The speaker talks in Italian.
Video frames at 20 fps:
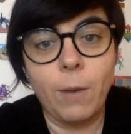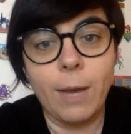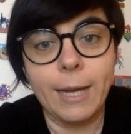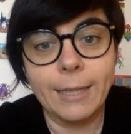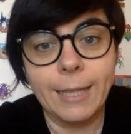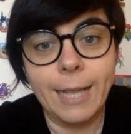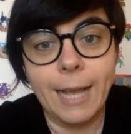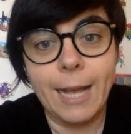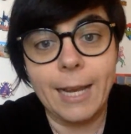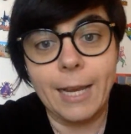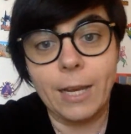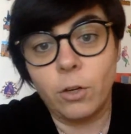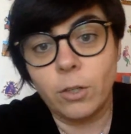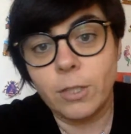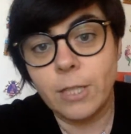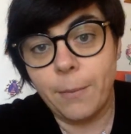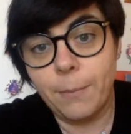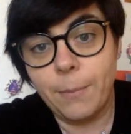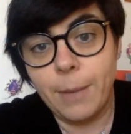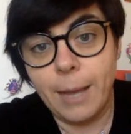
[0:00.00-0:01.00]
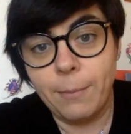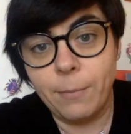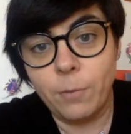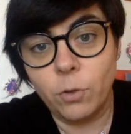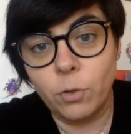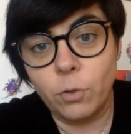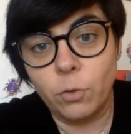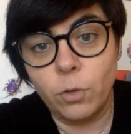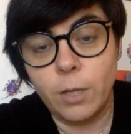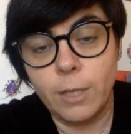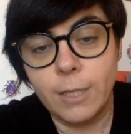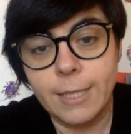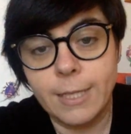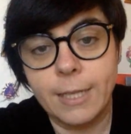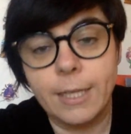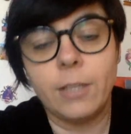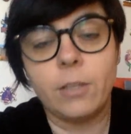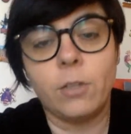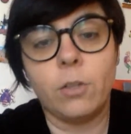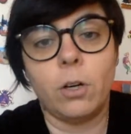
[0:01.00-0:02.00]
guardare cosa abbiamo noi
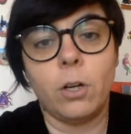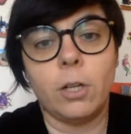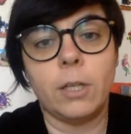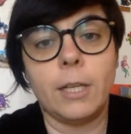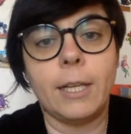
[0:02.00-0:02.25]
inserito